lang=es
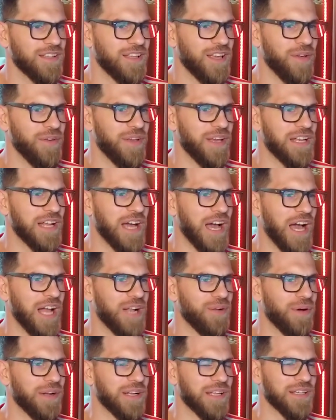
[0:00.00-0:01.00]
¡Qué bien
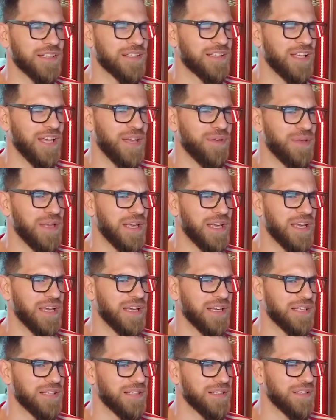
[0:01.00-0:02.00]
Álvarez! ¡Qué
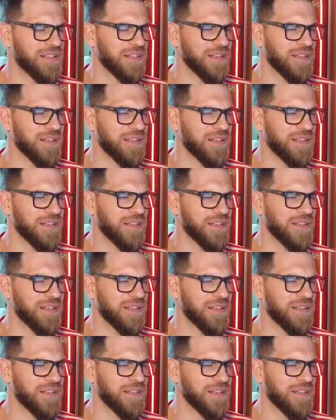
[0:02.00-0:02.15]
bien!